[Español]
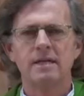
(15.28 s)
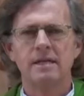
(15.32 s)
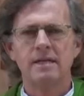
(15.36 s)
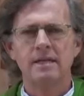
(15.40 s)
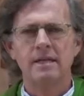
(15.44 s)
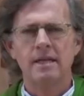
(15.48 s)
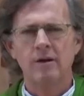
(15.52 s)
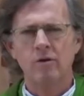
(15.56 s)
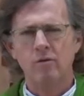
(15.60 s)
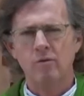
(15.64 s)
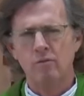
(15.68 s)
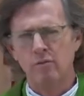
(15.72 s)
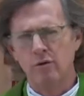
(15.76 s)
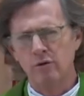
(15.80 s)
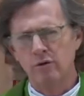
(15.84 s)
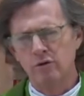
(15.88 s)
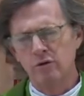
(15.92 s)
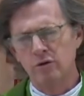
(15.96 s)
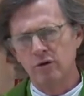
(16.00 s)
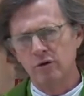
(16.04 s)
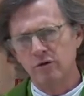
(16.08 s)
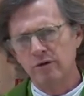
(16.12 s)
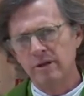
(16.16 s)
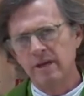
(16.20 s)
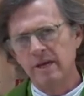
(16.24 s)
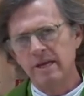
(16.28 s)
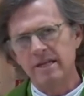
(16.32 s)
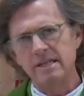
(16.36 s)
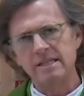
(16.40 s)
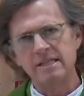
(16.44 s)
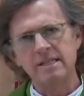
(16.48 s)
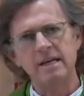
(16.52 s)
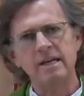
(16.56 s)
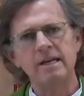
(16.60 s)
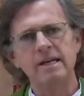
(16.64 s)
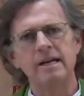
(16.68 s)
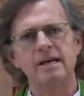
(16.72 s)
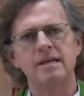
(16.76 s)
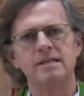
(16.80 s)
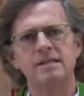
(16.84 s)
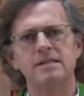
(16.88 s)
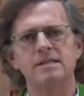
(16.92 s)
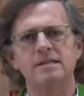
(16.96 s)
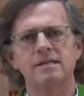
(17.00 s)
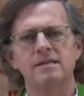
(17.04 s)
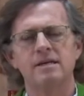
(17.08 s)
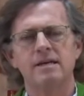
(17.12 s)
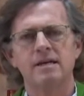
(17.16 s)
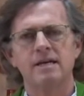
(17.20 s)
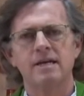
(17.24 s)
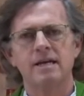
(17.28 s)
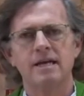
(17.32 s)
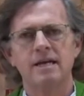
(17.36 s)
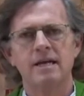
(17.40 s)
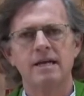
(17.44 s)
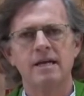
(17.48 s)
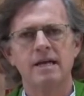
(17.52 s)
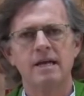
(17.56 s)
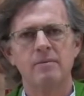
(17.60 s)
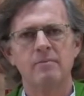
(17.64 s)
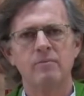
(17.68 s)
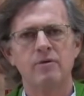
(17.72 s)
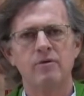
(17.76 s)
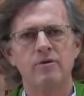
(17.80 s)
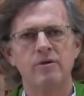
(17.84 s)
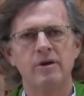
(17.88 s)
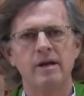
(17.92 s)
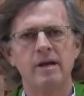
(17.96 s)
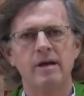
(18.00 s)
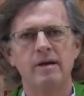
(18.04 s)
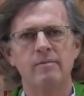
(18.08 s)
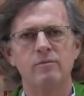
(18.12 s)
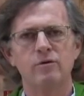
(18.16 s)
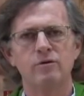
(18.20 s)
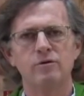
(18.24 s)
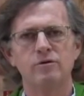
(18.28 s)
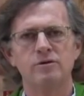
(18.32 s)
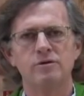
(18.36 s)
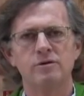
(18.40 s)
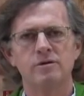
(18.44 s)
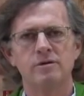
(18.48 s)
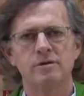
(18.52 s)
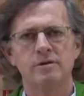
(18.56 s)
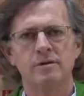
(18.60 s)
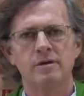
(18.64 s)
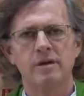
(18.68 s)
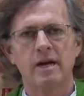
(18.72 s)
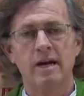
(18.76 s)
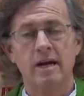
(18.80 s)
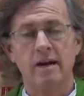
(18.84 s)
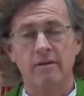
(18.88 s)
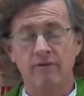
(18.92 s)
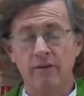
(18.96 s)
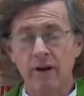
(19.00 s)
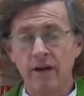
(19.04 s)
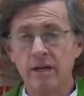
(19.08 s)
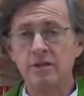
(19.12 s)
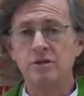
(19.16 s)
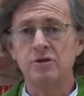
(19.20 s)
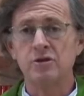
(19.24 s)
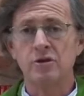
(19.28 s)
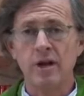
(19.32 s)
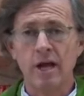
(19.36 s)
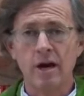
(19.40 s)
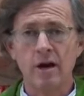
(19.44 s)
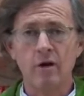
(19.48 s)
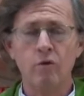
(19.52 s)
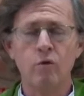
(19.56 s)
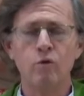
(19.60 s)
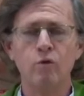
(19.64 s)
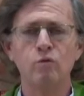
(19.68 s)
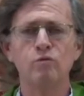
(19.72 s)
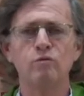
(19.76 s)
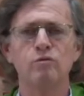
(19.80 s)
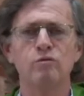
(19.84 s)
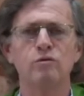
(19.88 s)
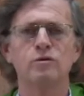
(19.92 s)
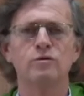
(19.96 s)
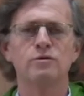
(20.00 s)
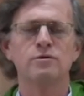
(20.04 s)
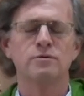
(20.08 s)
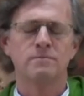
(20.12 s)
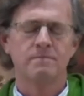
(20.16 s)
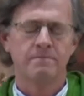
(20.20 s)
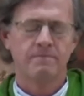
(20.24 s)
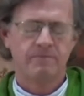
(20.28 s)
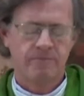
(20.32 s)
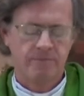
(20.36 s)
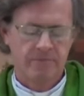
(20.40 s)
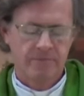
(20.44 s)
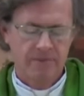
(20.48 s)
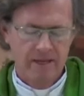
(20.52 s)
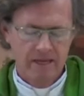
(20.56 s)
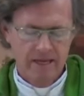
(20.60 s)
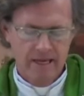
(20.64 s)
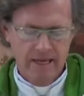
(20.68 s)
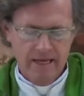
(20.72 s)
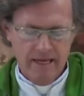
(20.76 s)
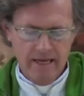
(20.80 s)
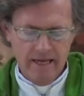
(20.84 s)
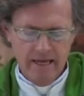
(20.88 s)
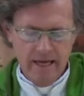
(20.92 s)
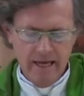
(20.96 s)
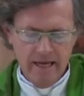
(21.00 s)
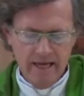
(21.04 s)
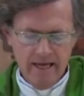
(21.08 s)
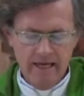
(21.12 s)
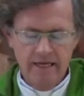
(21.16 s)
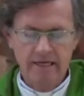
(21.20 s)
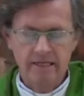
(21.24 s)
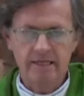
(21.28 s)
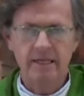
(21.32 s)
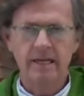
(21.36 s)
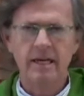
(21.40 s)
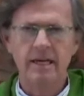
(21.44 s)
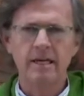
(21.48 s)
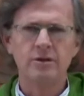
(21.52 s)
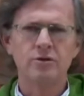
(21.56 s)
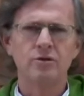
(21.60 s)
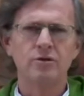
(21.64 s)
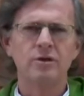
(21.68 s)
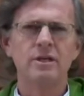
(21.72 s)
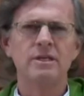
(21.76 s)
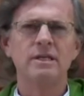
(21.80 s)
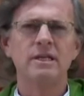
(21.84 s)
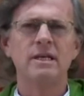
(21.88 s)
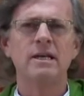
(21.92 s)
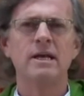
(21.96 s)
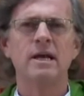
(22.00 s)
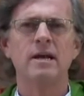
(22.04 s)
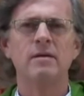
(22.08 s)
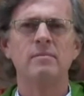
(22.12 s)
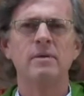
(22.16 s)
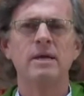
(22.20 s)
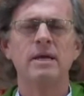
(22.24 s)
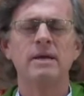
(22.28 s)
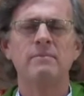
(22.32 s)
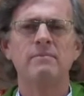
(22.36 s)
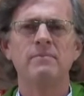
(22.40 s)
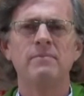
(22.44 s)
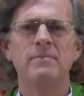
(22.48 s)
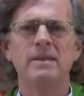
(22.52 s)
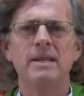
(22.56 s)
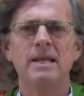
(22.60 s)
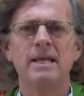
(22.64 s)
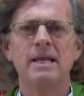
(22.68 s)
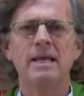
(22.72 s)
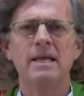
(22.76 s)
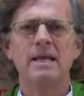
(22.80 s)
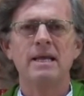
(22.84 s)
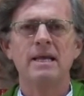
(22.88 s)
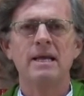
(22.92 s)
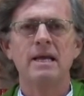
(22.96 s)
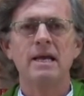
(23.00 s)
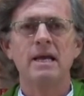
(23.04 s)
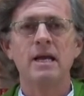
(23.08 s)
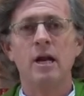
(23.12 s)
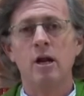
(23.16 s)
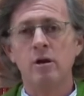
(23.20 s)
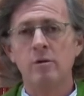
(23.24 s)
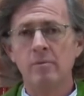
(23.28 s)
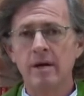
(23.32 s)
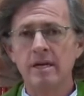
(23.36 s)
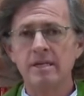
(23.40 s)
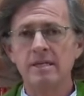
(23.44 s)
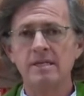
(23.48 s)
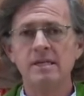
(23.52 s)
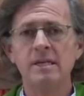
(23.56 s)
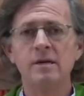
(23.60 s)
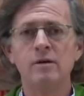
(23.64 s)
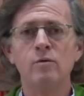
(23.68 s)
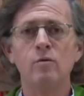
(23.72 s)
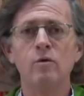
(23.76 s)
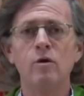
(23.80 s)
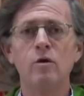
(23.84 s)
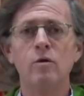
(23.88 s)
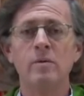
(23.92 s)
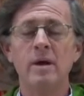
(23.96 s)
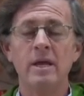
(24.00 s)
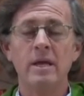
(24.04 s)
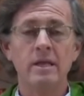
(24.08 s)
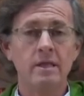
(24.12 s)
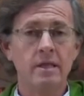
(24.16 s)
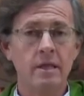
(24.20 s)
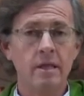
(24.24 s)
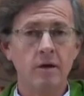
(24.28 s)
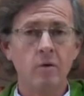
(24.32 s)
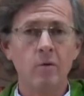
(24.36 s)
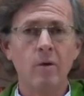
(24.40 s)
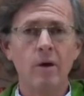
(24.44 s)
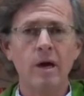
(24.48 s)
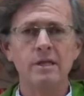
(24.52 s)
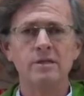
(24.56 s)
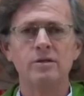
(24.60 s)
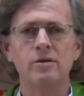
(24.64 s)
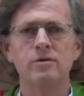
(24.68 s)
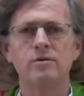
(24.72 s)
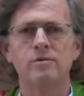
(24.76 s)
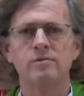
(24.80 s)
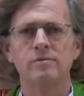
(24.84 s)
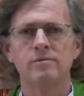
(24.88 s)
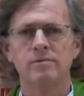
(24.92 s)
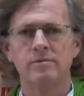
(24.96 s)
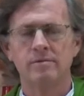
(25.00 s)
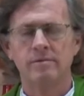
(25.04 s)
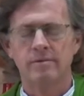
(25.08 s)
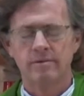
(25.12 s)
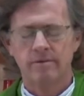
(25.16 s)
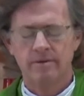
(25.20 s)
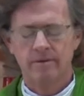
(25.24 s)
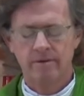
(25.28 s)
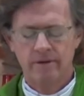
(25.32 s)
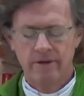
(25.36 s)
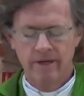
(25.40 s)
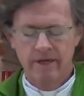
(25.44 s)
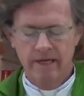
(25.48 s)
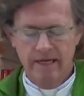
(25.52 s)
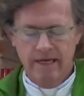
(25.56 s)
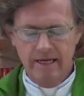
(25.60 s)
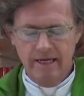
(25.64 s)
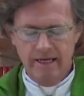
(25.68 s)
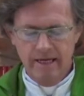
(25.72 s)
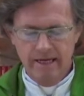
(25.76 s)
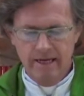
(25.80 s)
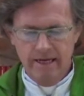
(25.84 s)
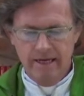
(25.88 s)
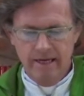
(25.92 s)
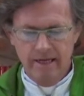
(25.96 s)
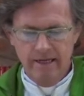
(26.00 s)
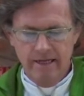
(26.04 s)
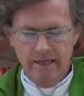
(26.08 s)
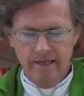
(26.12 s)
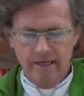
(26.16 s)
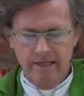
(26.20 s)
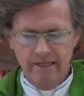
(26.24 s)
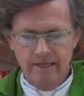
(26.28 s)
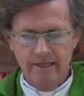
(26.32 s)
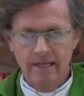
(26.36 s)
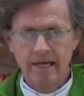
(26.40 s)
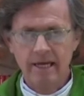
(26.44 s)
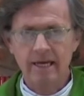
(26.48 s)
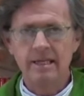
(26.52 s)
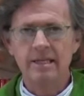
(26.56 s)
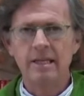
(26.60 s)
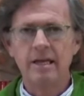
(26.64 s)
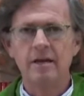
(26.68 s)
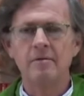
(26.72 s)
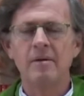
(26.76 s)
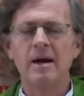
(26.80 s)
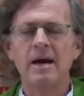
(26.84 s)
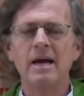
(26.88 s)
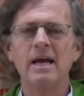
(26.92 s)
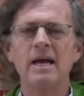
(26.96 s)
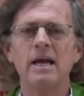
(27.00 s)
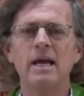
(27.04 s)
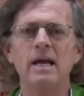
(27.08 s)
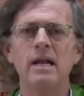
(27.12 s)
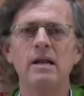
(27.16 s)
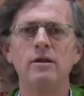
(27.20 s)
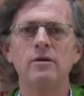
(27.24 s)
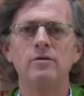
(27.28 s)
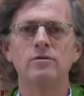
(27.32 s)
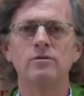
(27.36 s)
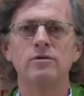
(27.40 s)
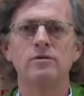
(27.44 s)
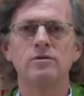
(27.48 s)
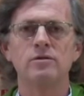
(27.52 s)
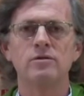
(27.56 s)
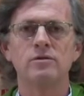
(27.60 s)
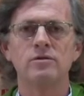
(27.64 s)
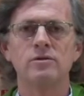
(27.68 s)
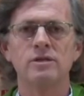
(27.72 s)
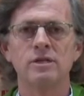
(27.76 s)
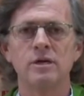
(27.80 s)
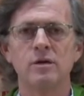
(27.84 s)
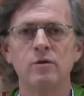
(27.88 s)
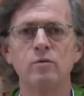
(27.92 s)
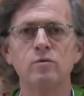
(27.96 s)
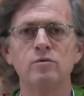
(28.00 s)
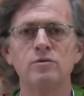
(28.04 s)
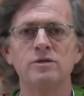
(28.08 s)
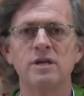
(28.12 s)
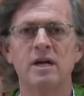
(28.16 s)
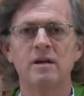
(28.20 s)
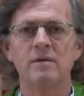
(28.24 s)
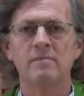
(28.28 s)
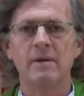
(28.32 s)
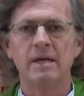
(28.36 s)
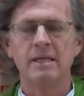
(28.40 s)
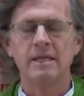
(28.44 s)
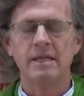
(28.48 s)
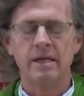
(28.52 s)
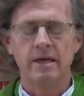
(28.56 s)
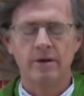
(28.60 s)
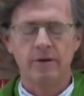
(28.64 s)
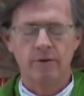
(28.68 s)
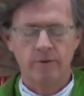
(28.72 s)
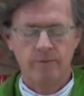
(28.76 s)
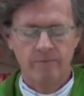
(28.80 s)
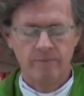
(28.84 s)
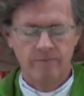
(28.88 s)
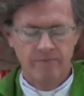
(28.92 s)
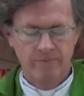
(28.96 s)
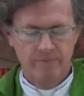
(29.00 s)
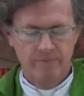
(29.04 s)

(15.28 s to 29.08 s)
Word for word: tiene un montón de escenas que podríamos reflexionar juntos. Quisiera yo detenerme en el versículo 24 de este Evangelio según San Mateo.